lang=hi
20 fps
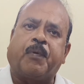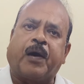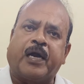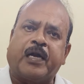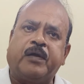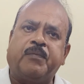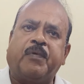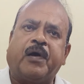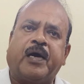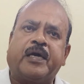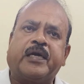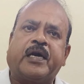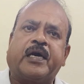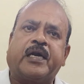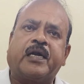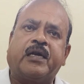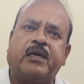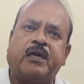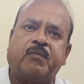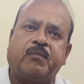पानी में आ जा
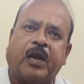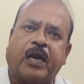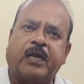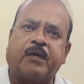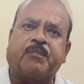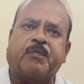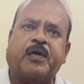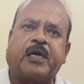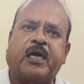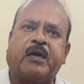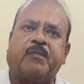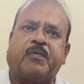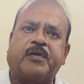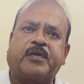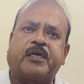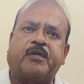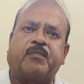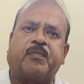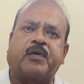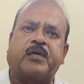रहे हैं नाना प्रकार
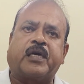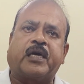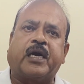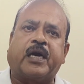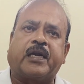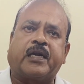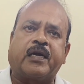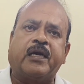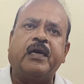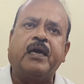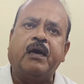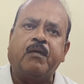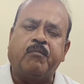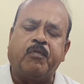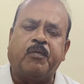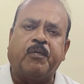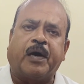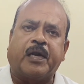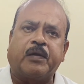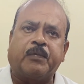मच्छर मक्खी आ रहे हैं
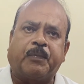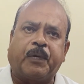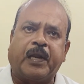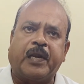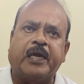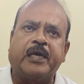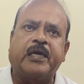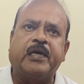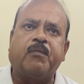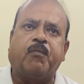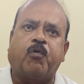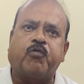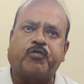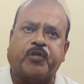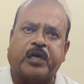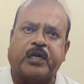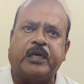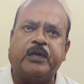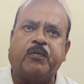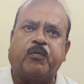बीमारी फैलेगी
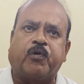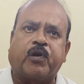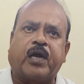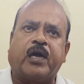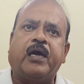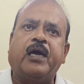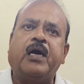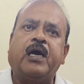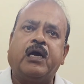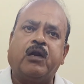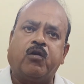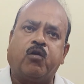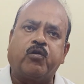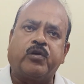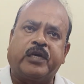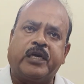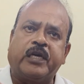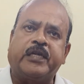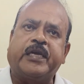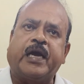बहुत तकलीफ हो रहा है
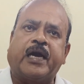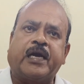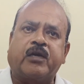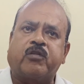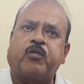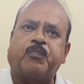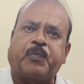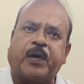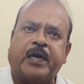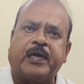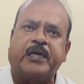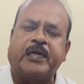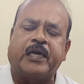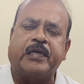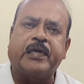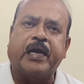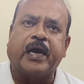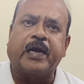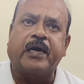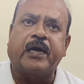लोग गिर जाएंगे तो प्राण
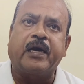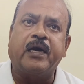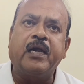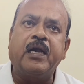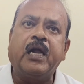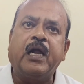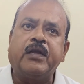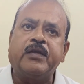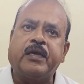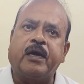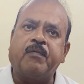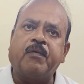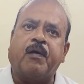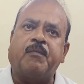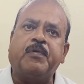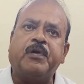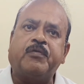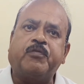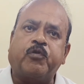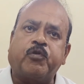निकल जाएगा जब
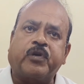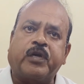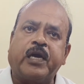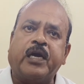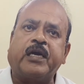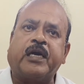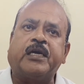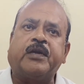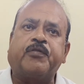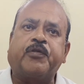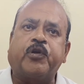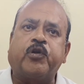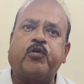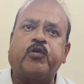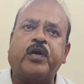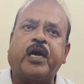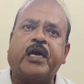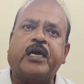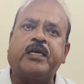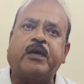अभी तो ये कंडीशन
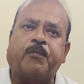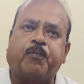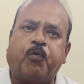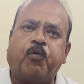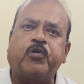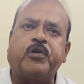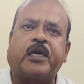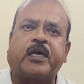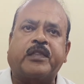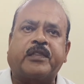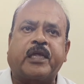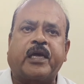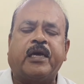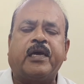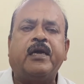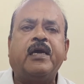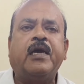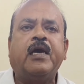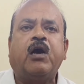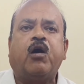हो गया कि जब फ़ोन करते
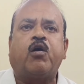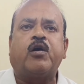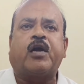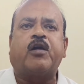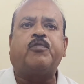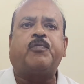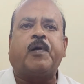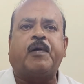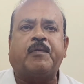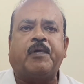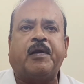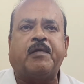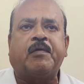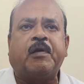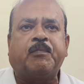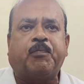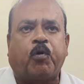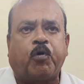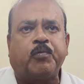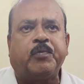हैं और गैस
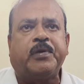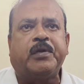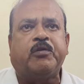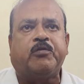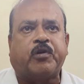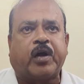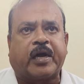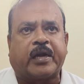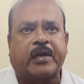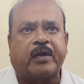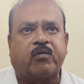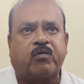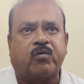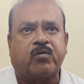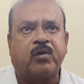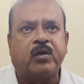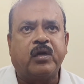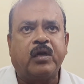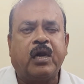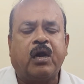पाइप फ़ोन भी नहीं उठा रहे
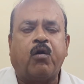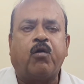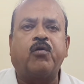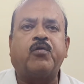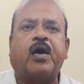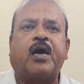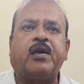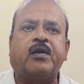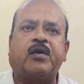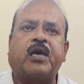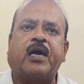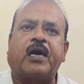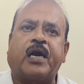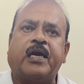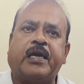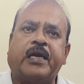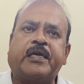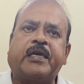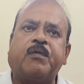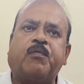हो उनका उनका
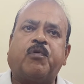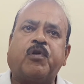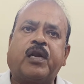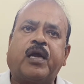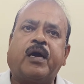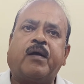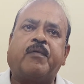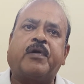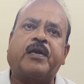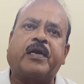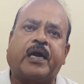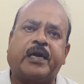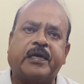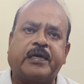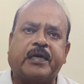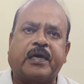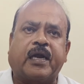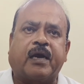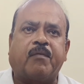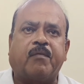खाली एक ही बोलना है हमारी गाड़ी
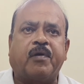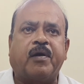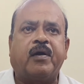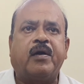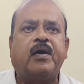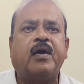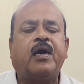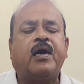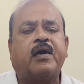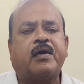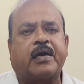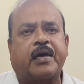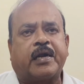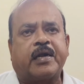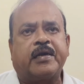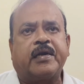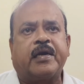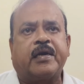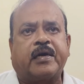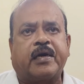खराब है
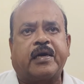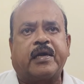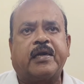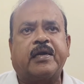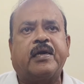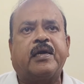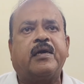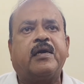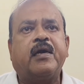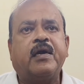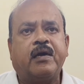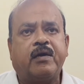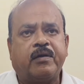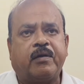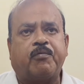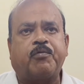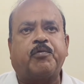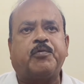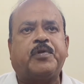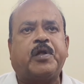करेंगे करेंगे
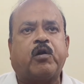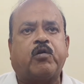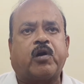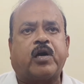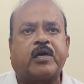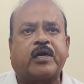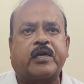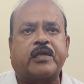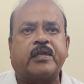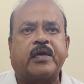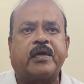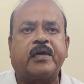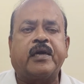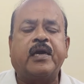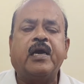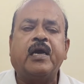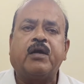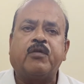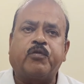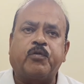जब सुविधा होगा कर देंगे
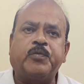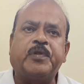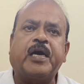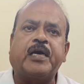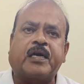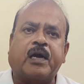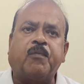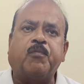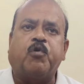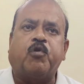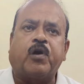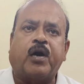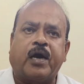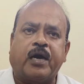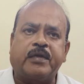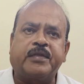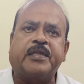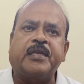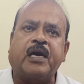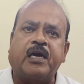सुविधा कब होगा
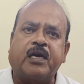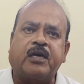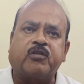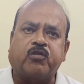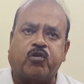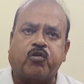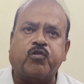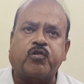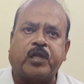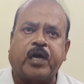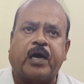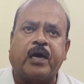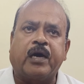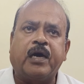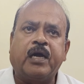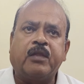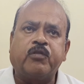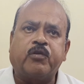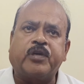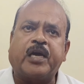इतना अगर जरूरत था
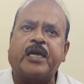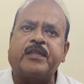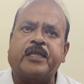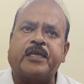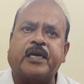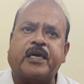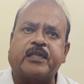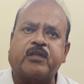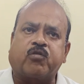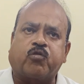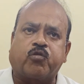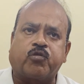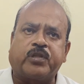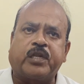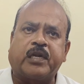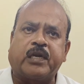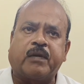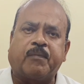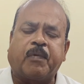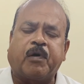तो क्या दरकार था
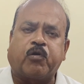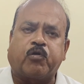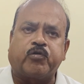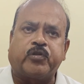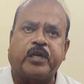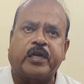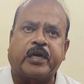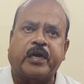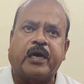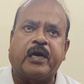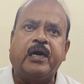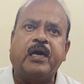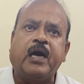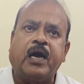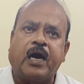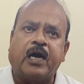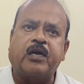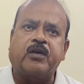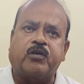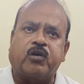खोदने लंबा खोदने का
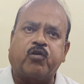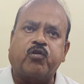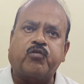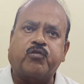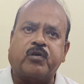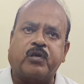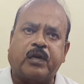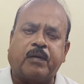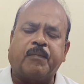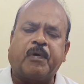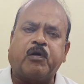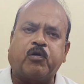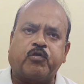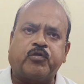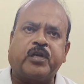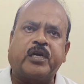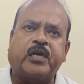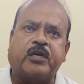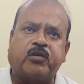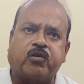अगर जरूरत लंबा
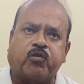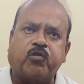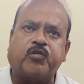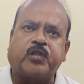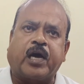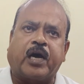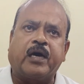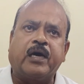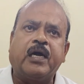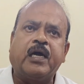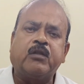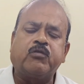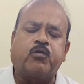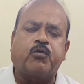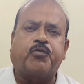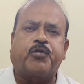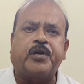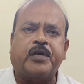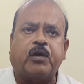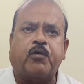खोदने का जरूरत था तो
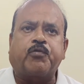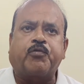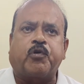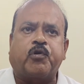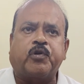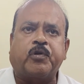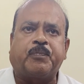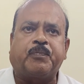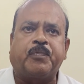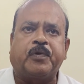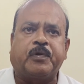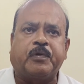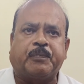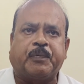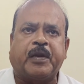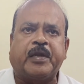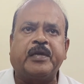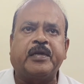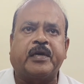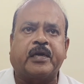इसी के उसको
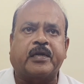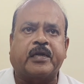रिपेयरिंग